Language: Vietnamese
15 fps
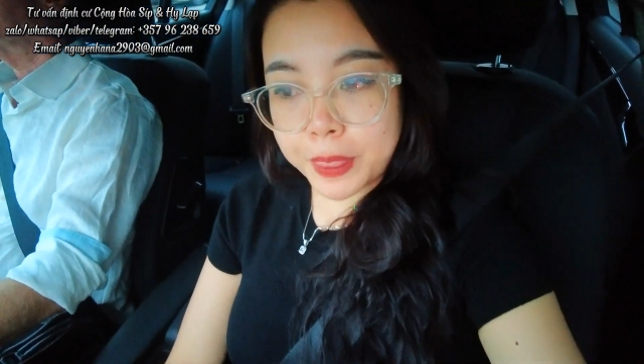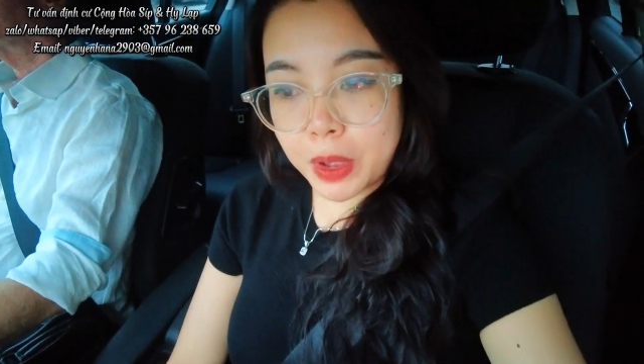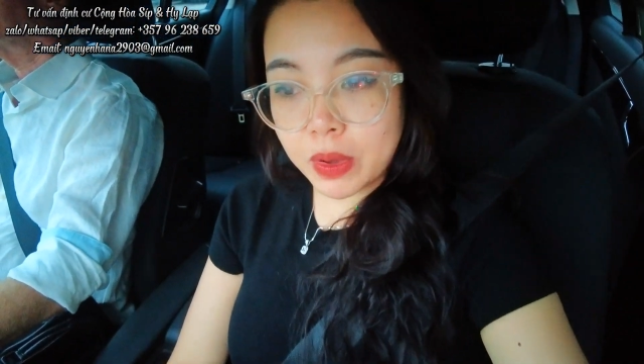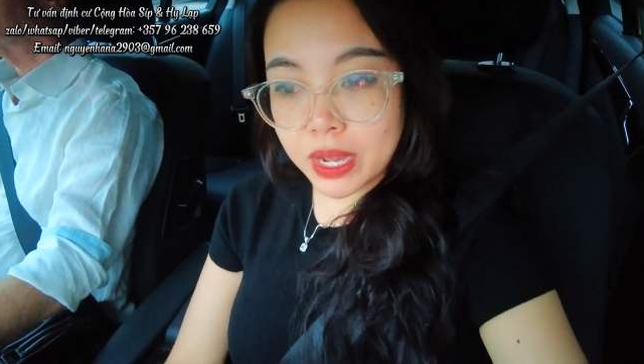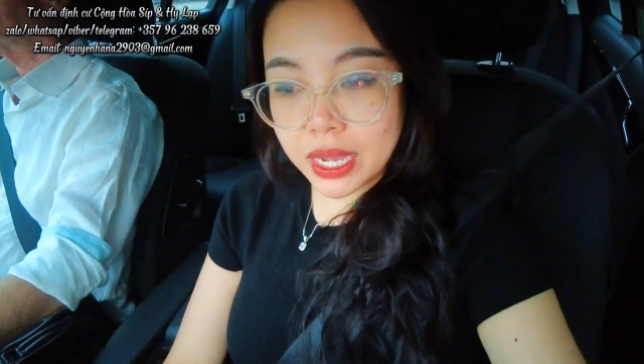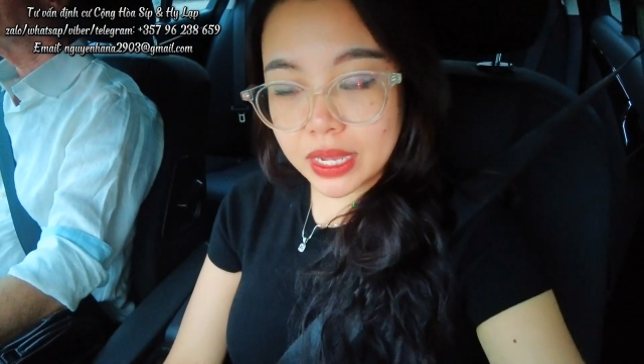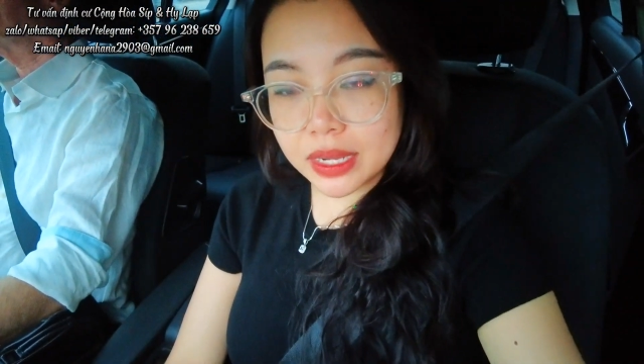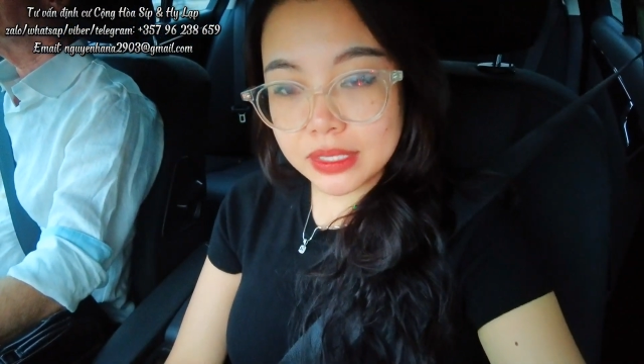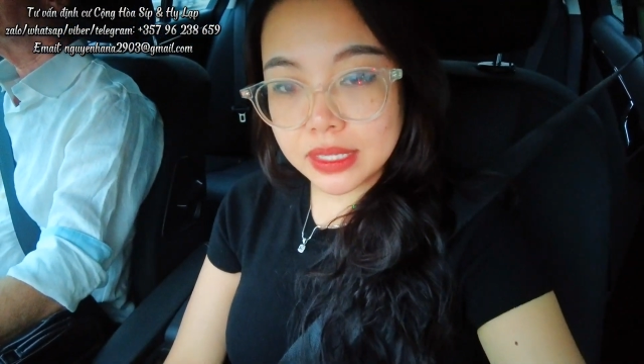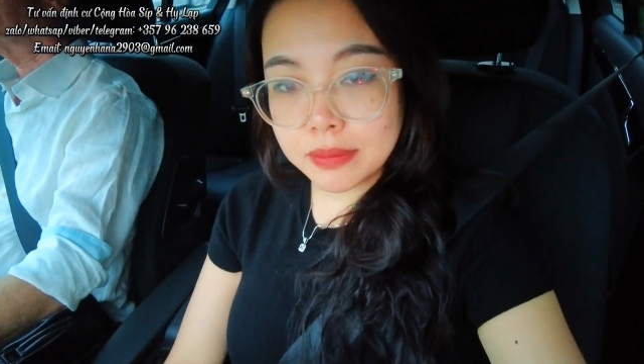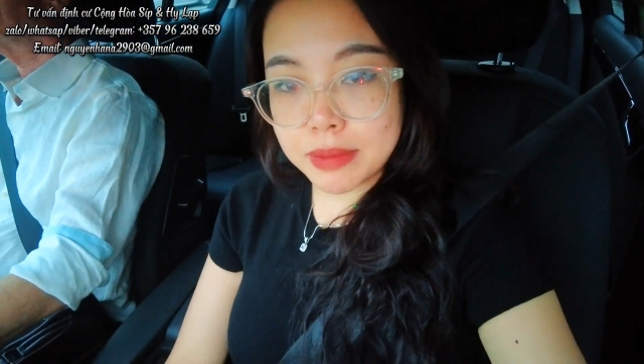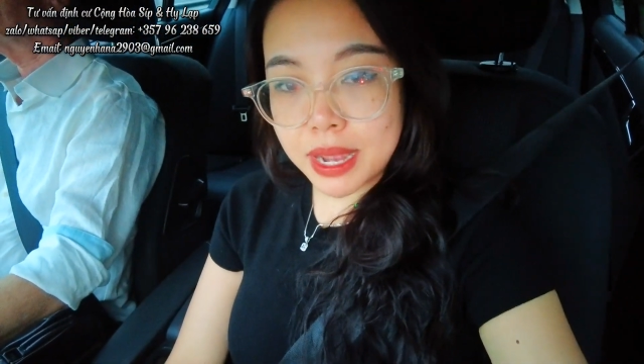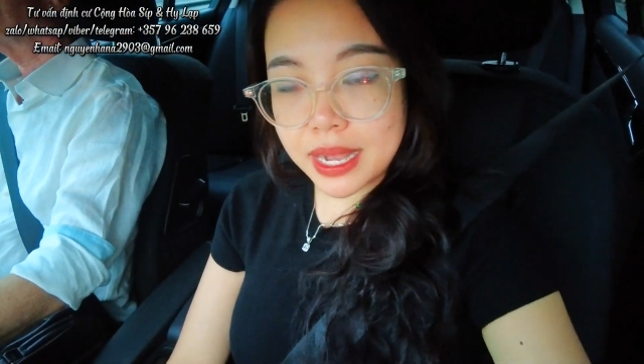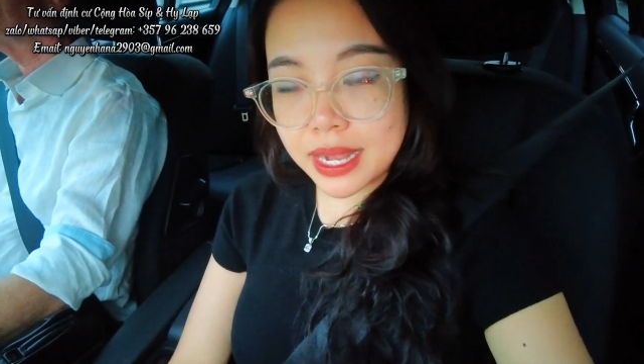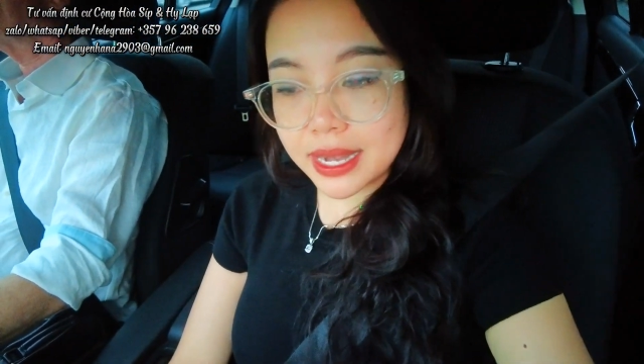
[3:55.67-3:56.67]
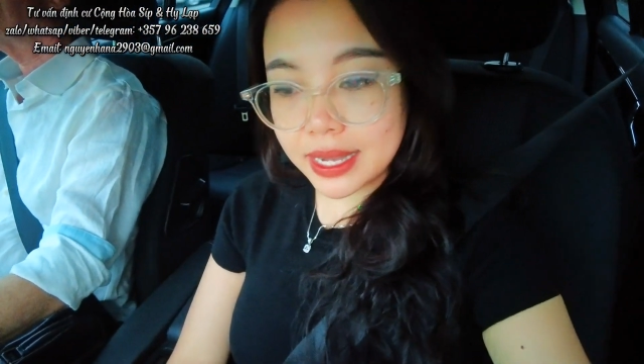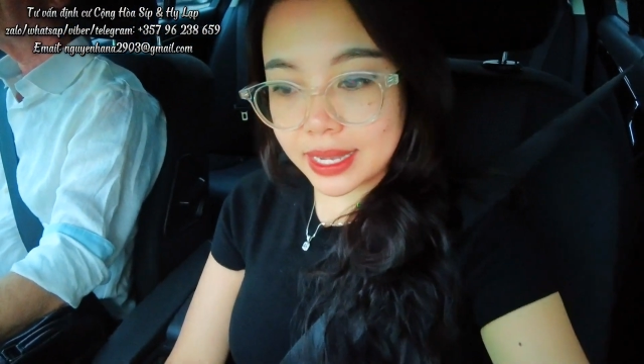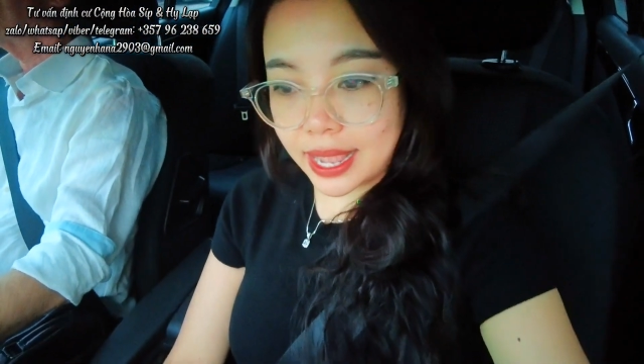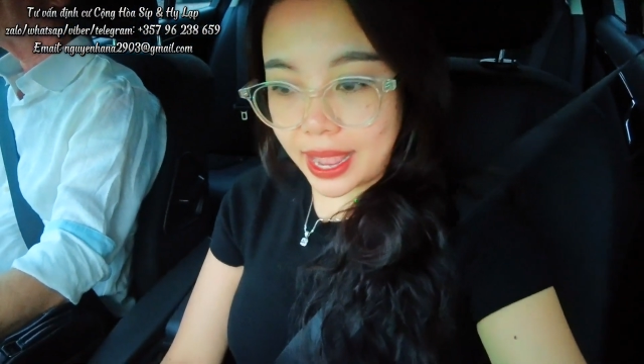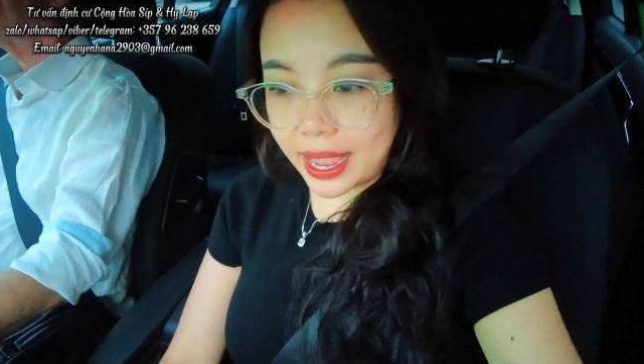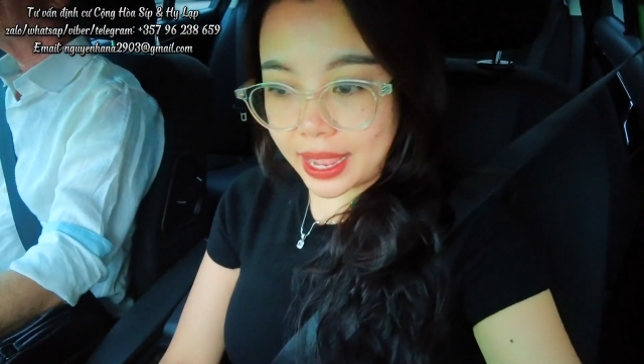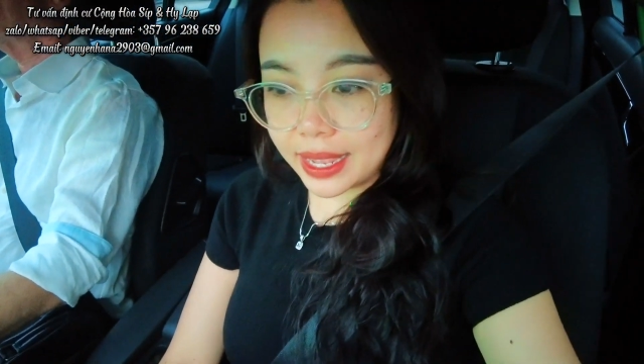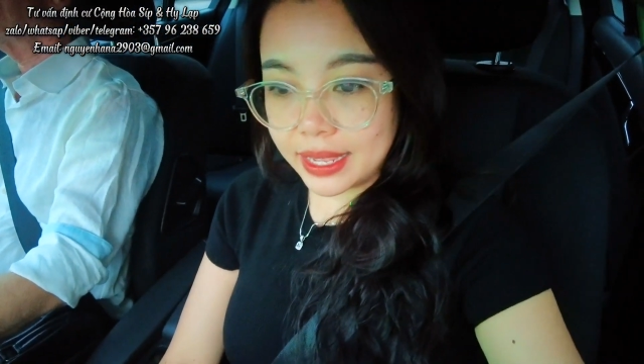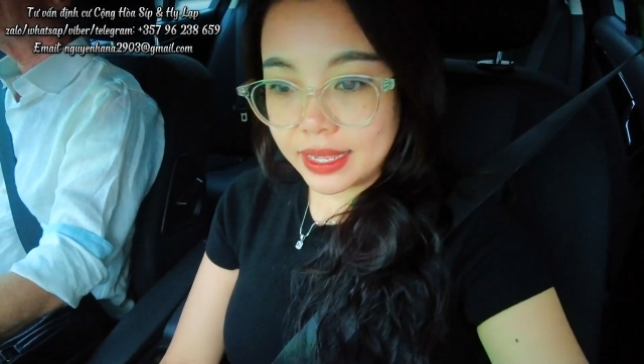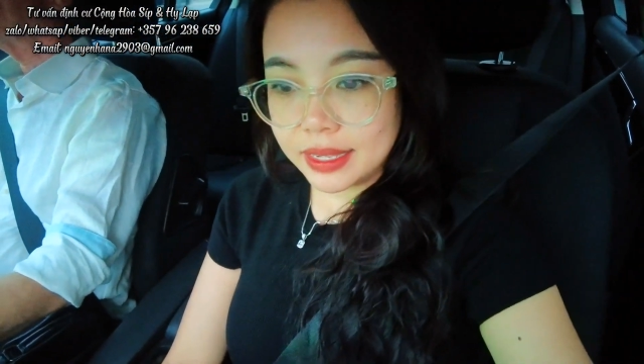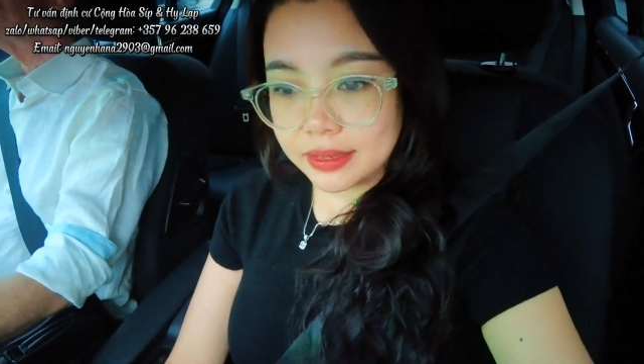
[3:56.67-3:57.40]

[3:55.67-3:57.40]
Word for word: đón khách ở sân bay Larnaca,